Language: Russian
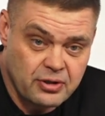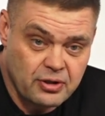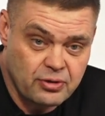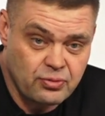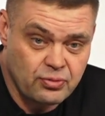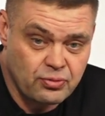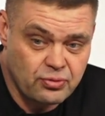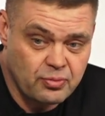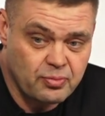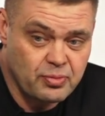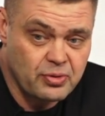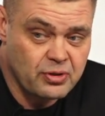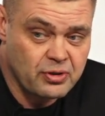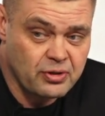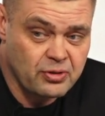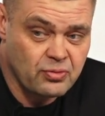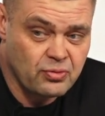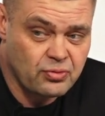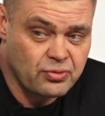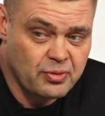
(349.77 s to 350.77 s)
Сейчас уже,
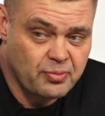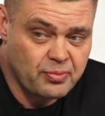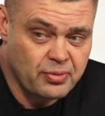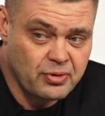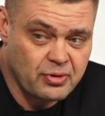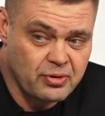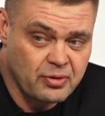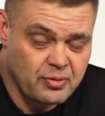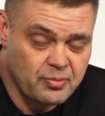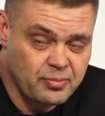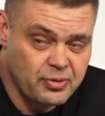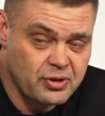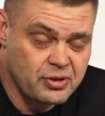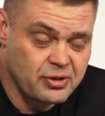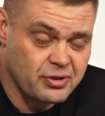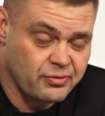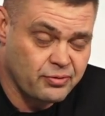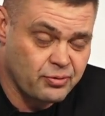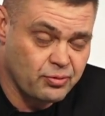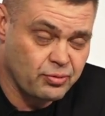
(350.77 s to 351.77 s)
уже по
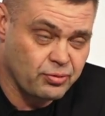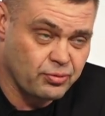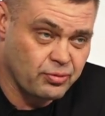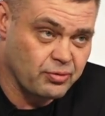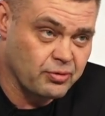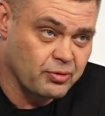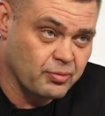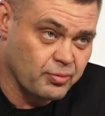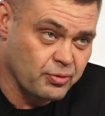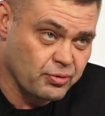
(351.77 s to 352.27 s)
52-й турнир